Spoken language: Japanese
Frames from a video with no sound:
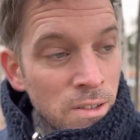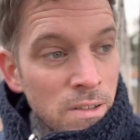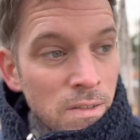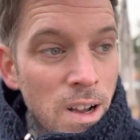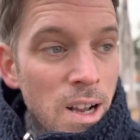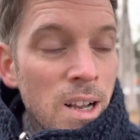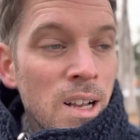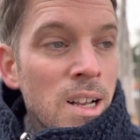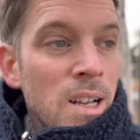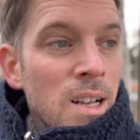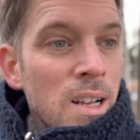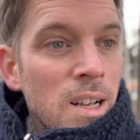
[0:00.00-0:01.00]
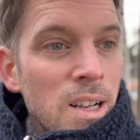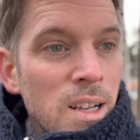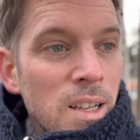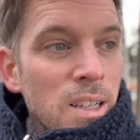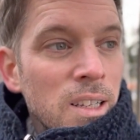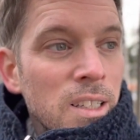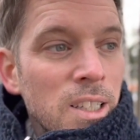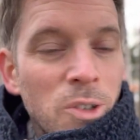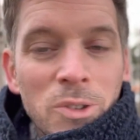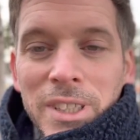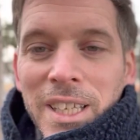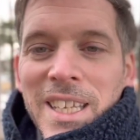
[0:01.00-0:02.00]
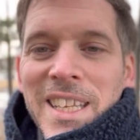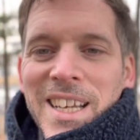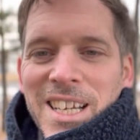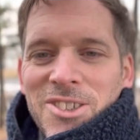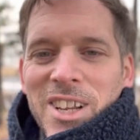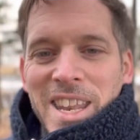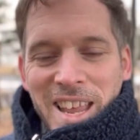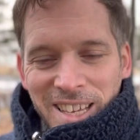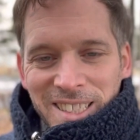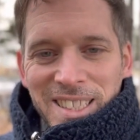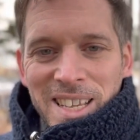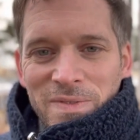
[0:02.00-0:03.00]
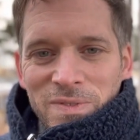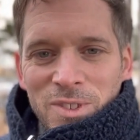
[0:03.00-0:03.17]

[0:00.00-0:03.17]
は基本的に数えれないですね